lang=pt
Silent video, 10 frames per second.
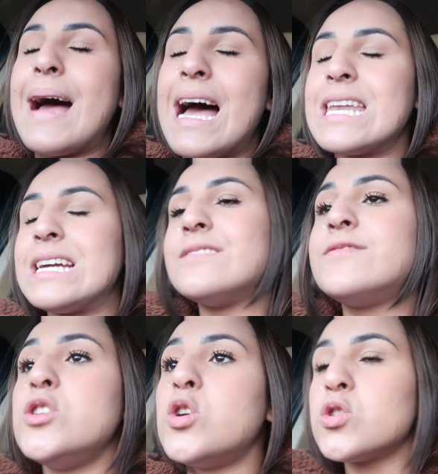
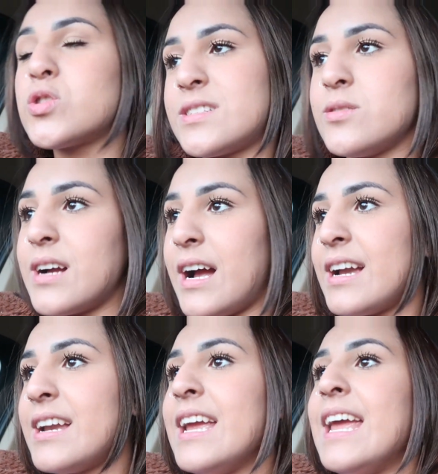maravilhoso adora. esse
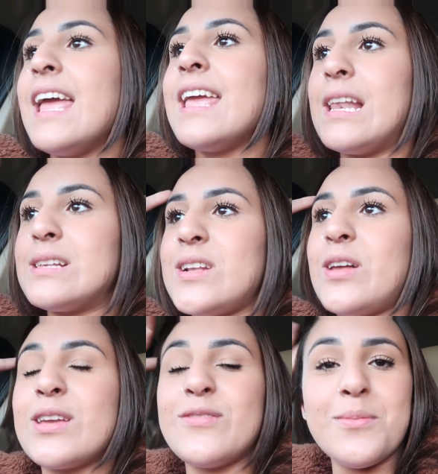lugar. E eles
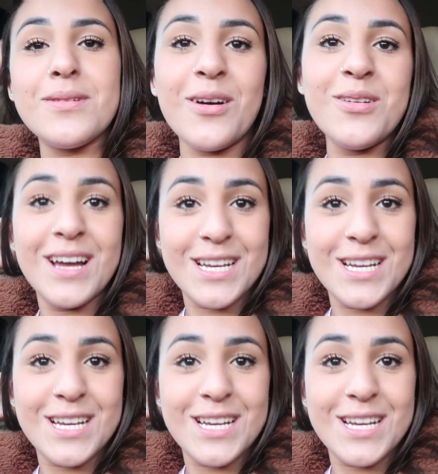falaram que vão mandar um